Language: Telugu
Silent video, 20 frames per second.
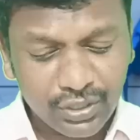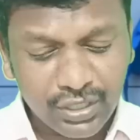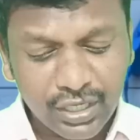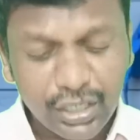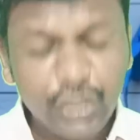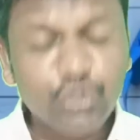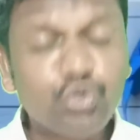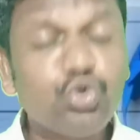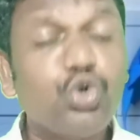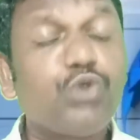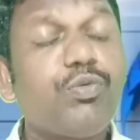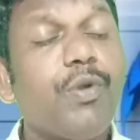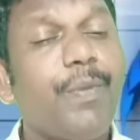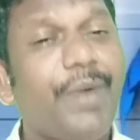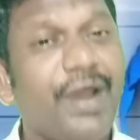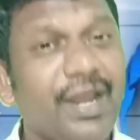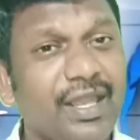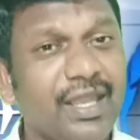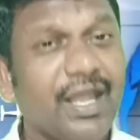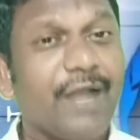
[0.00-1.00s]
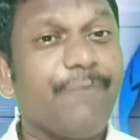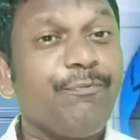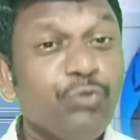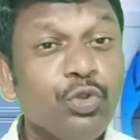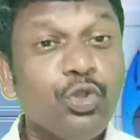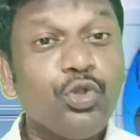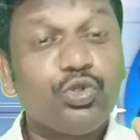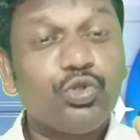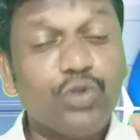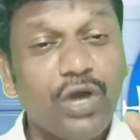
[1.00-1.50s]
కదండి సూక్ ముబారక్యా
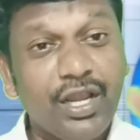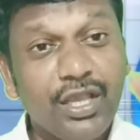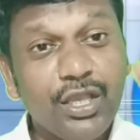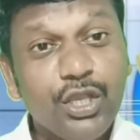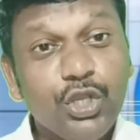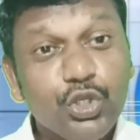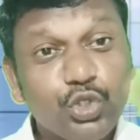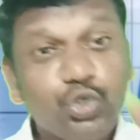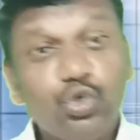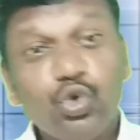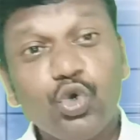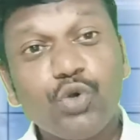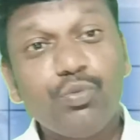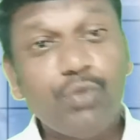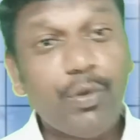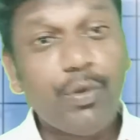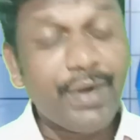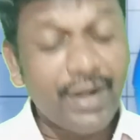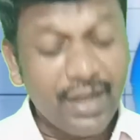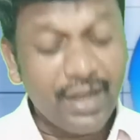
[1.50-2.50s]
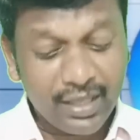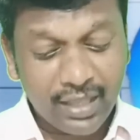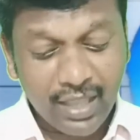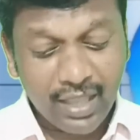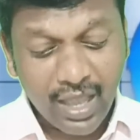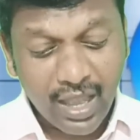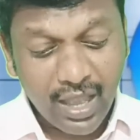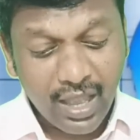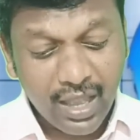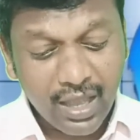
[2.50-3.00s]
సారీ సూక్ ముబారక్య
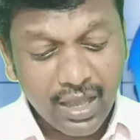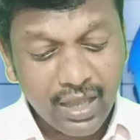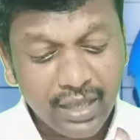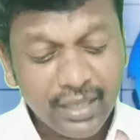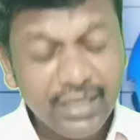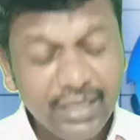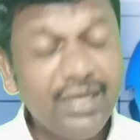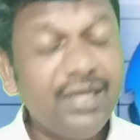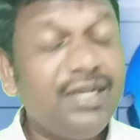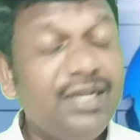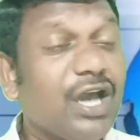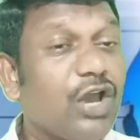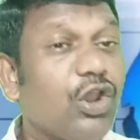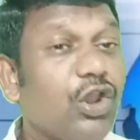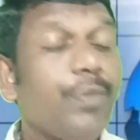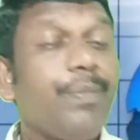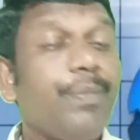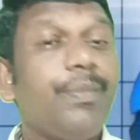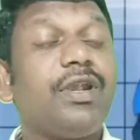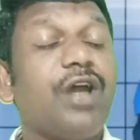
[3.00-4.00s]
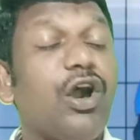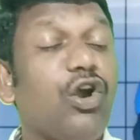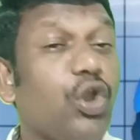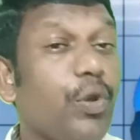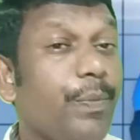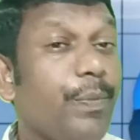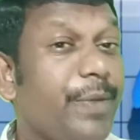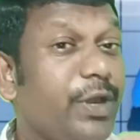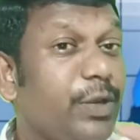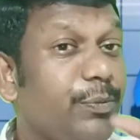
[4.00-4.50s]
ఈ డెవలప్
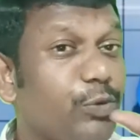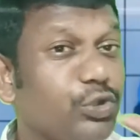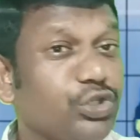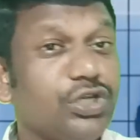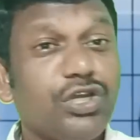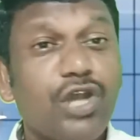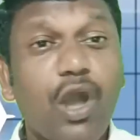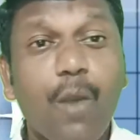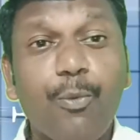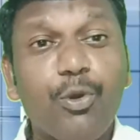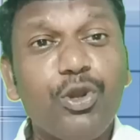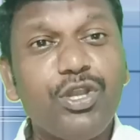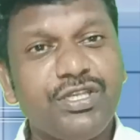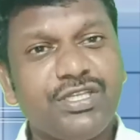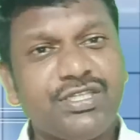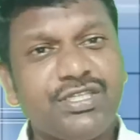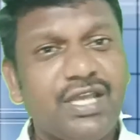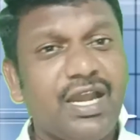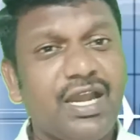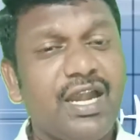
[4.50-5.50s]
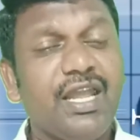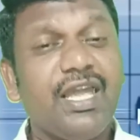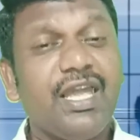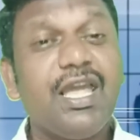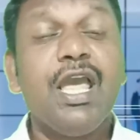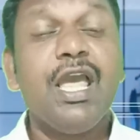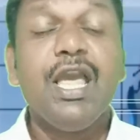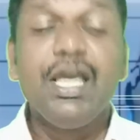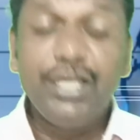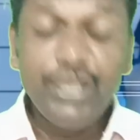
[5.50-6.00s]
డెవలప్మెంట్ ప్రాజెక్ట్ని అప్పులు ఇచ్చేసారండి
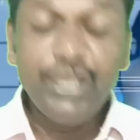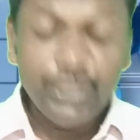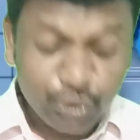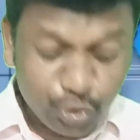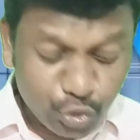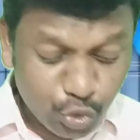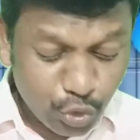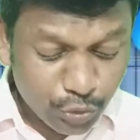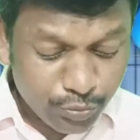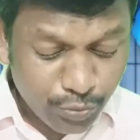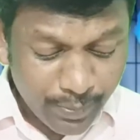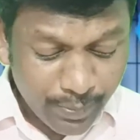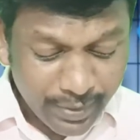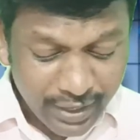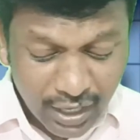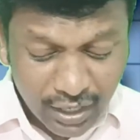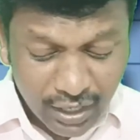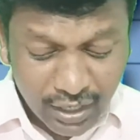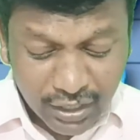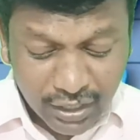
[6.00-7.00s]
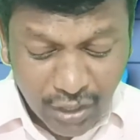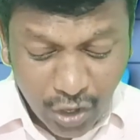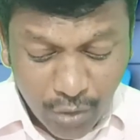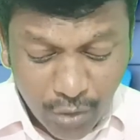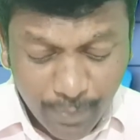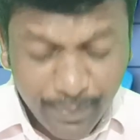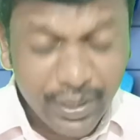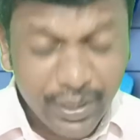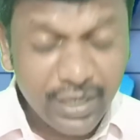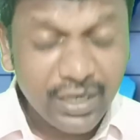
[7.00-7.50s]
ఈ సూక్ ముబారక్
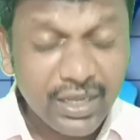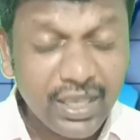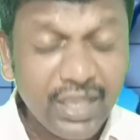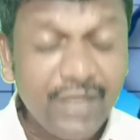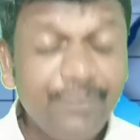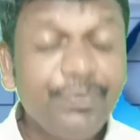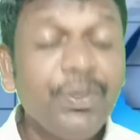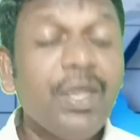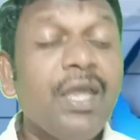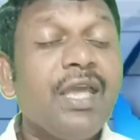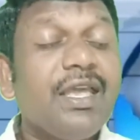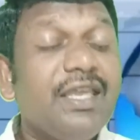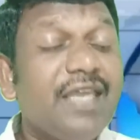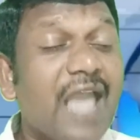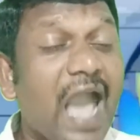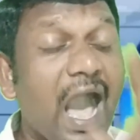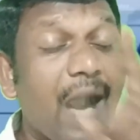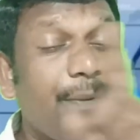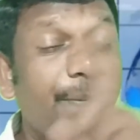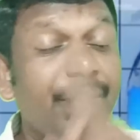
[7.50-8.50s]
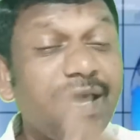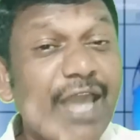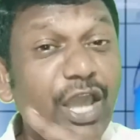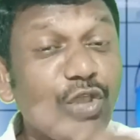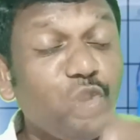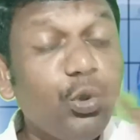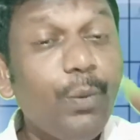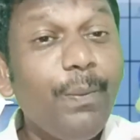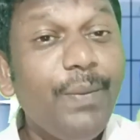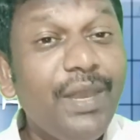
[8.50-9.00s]
డెవలప్మెంట్కి యాభై
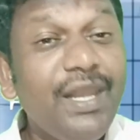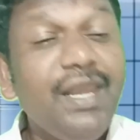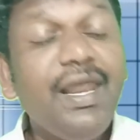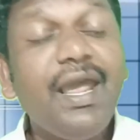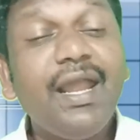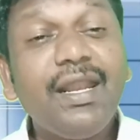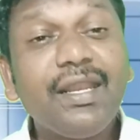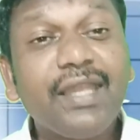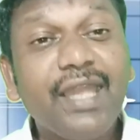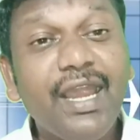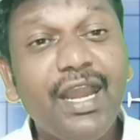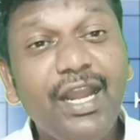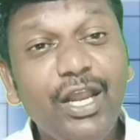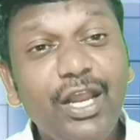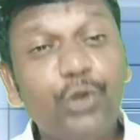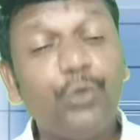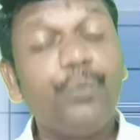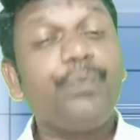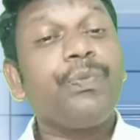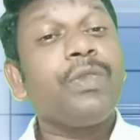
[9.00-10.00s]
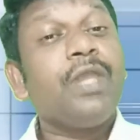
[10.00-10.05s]
ఐదు మిలియన్ కేడీలు